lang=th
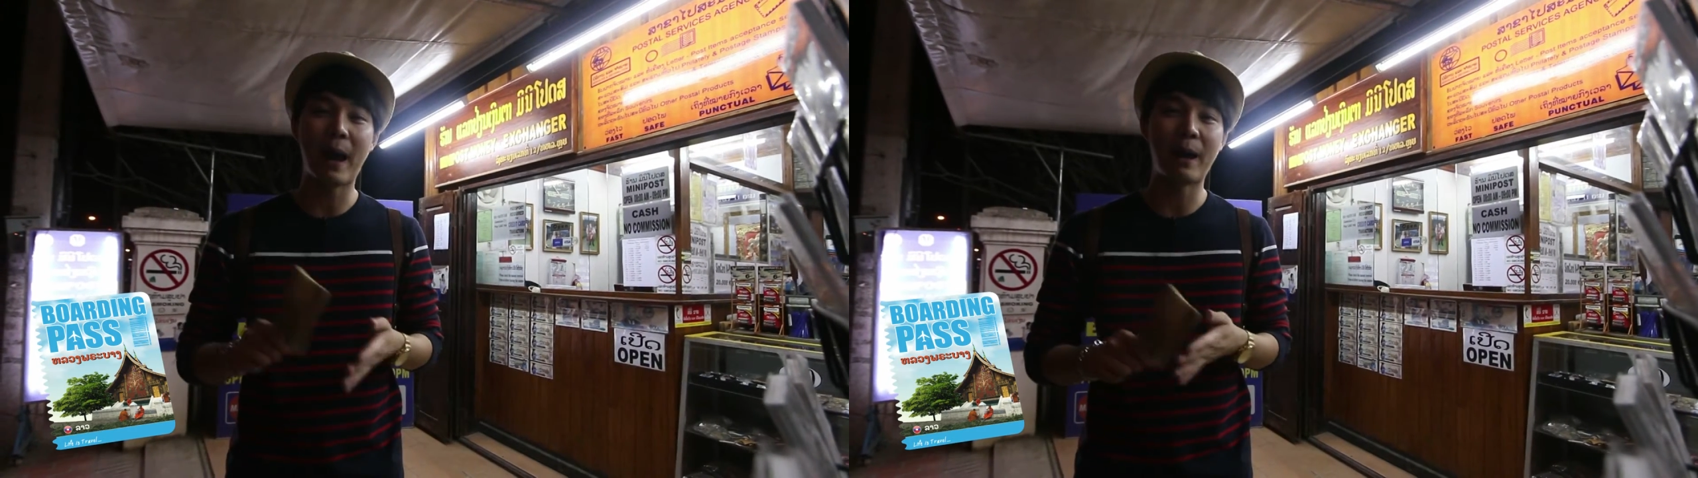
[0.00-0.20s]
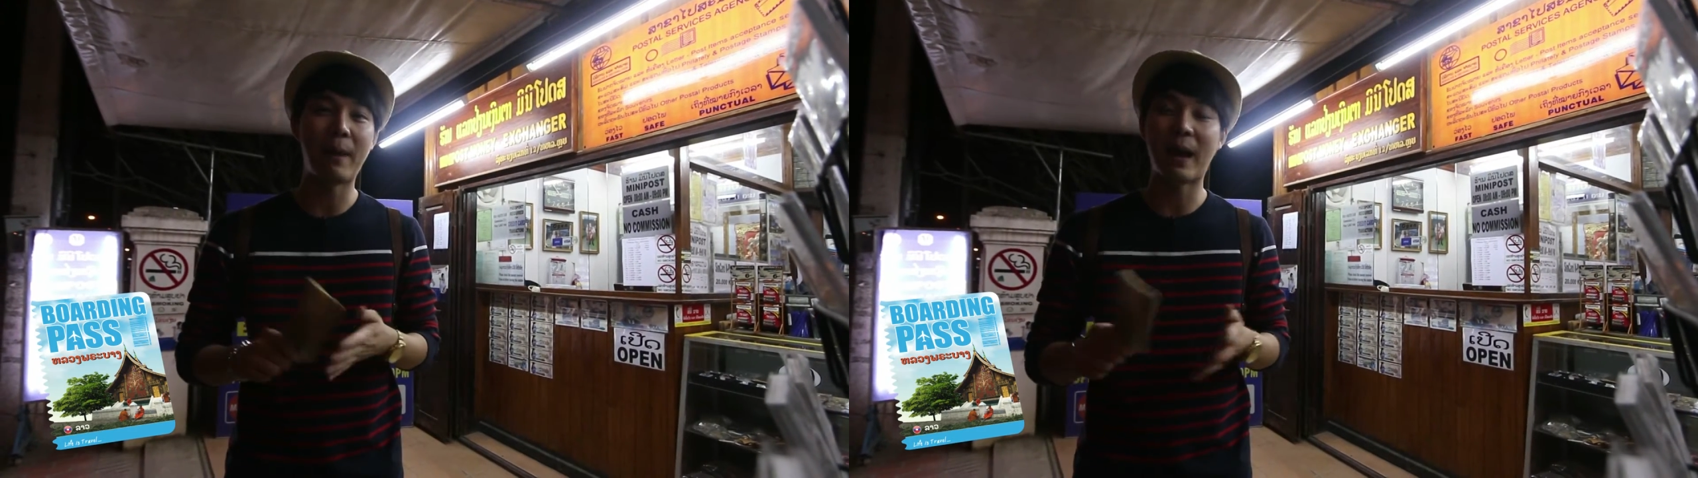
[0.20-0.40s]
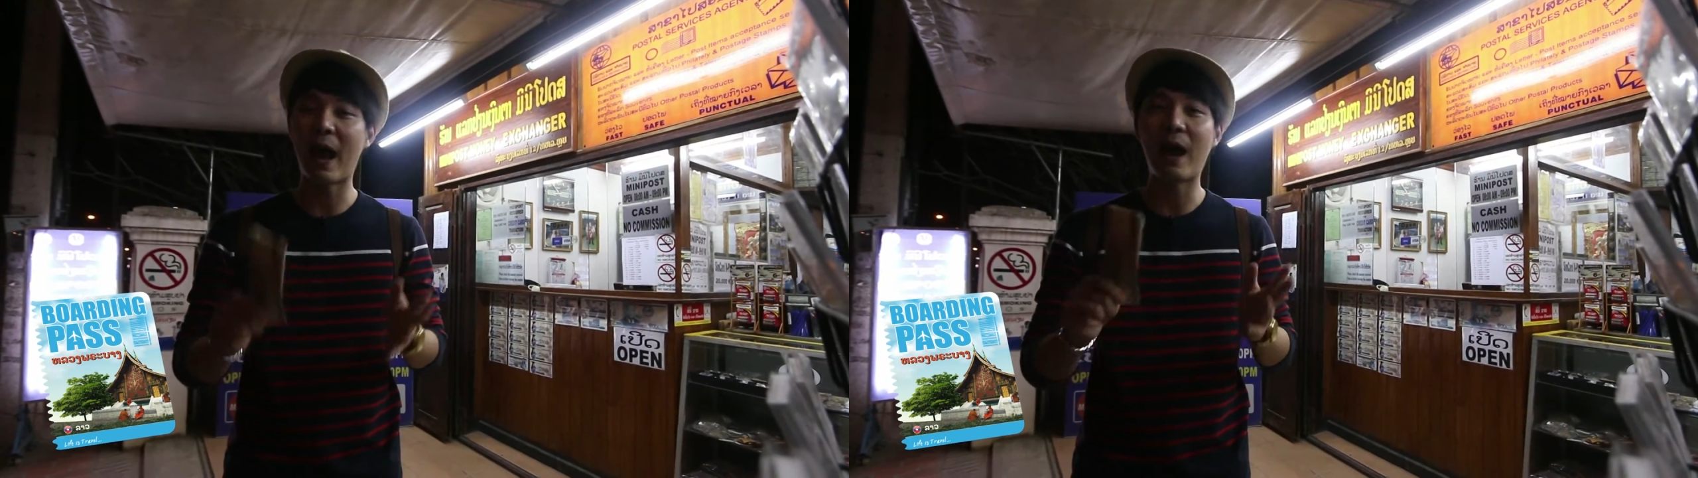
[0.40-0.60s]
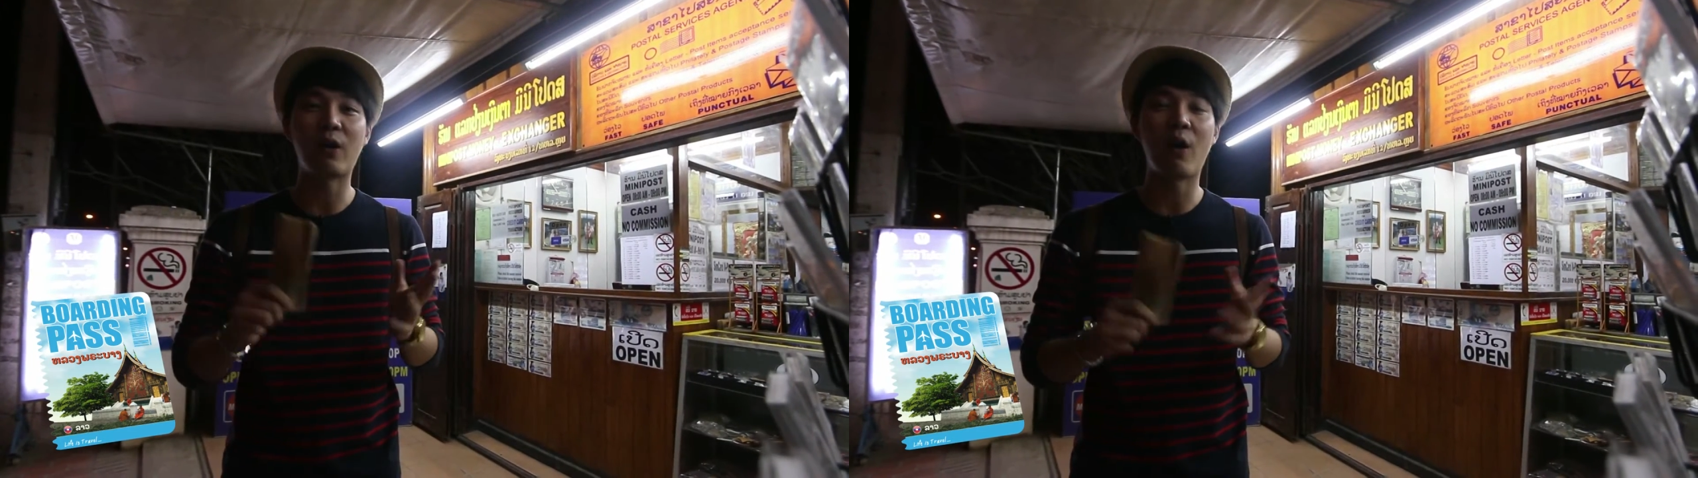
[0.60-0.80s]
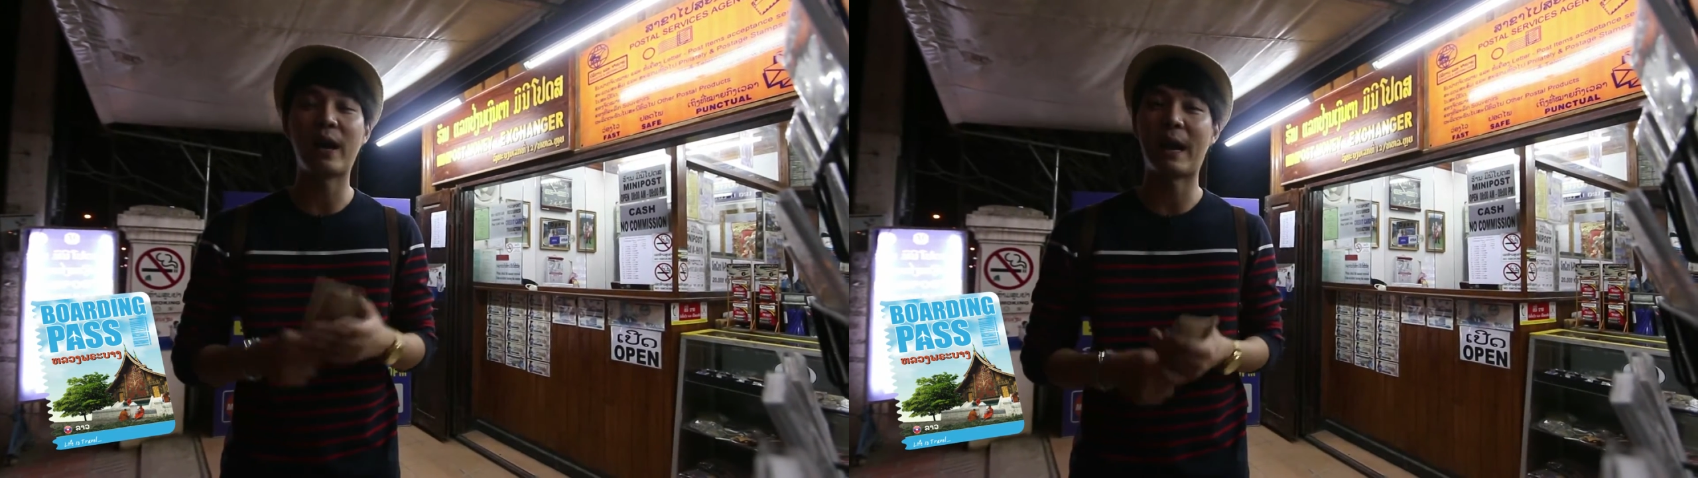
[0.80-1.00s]
พันแบงค์ห้า
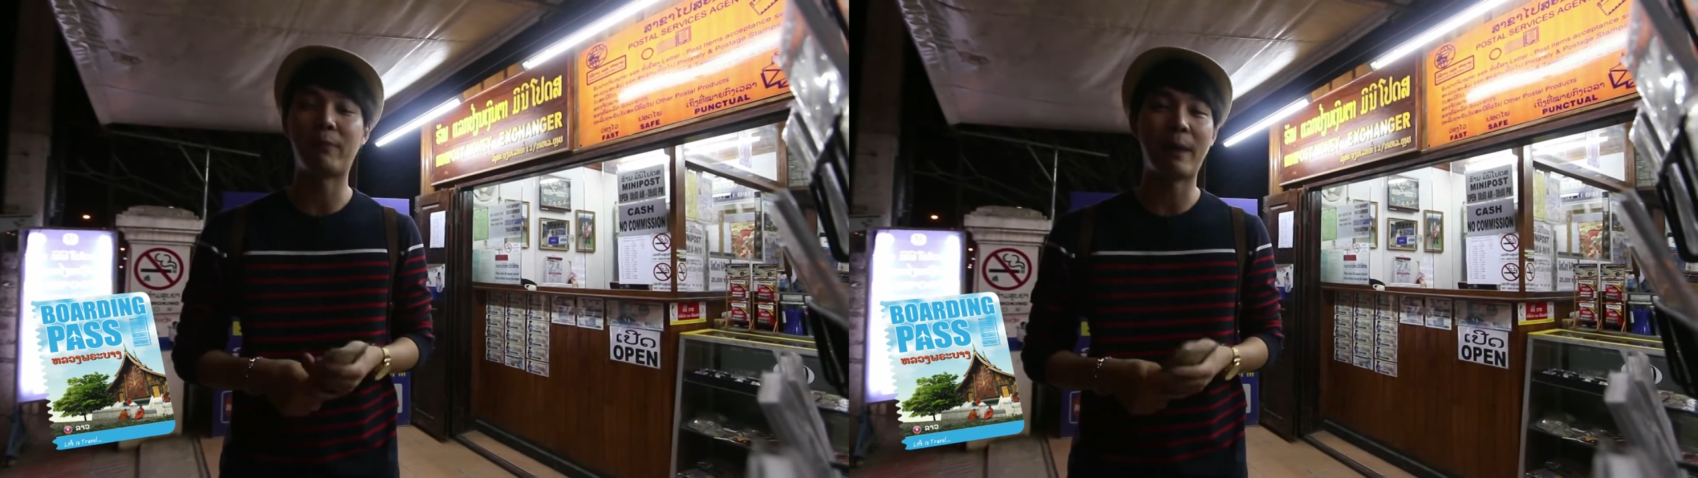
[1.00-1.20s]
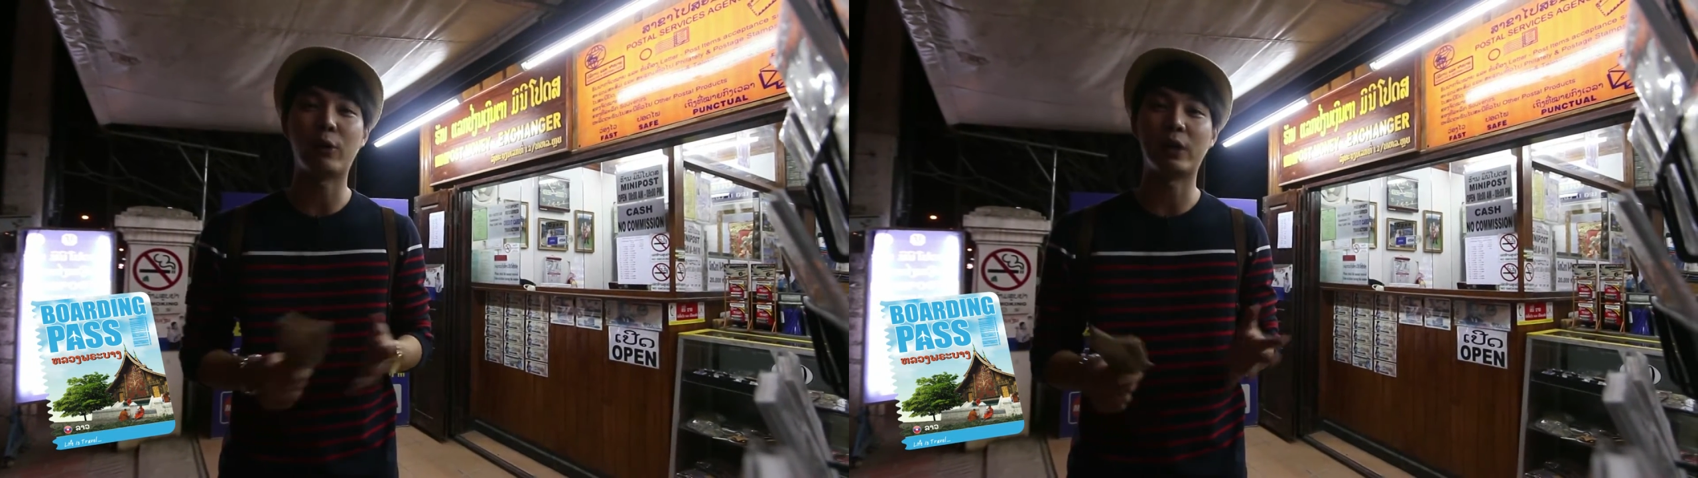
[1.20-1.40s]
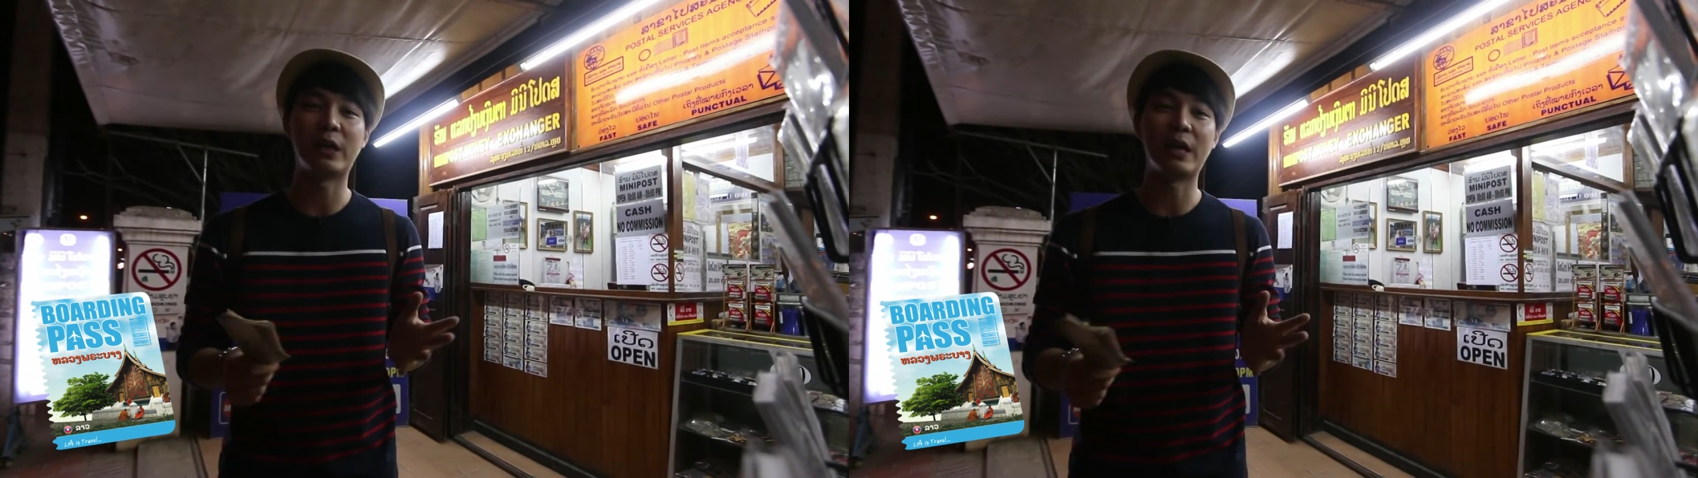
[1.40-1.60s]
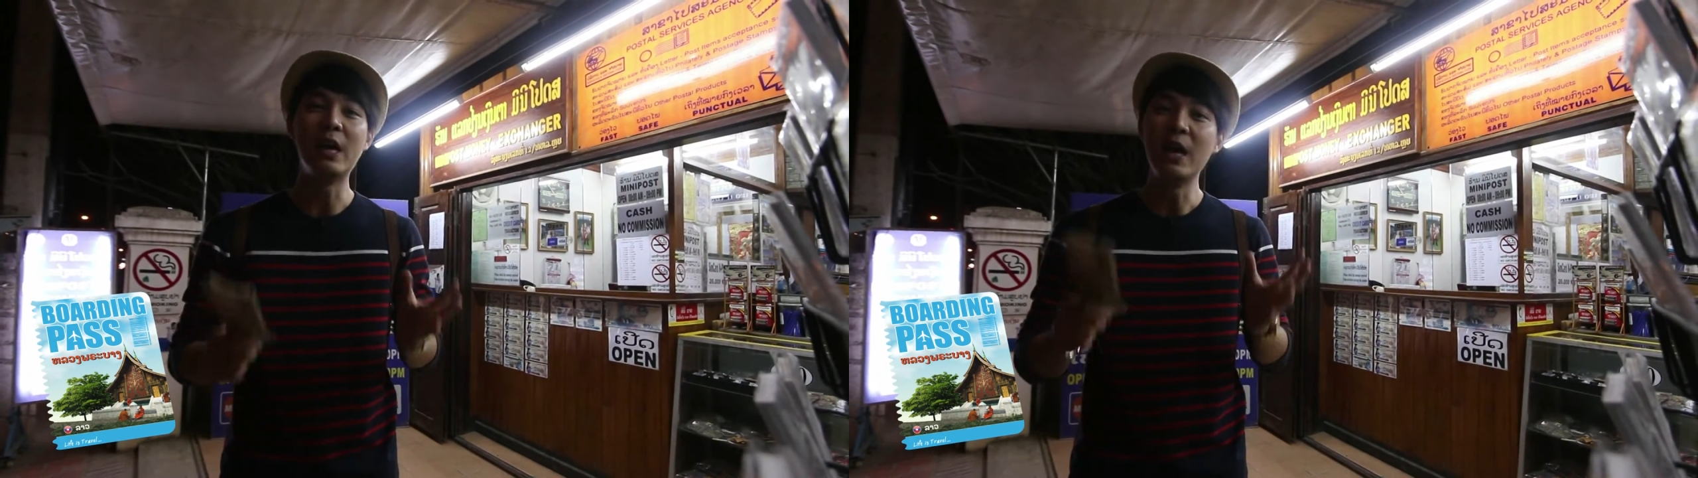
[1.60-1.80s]
ร้อยนะครับรับหมดเลย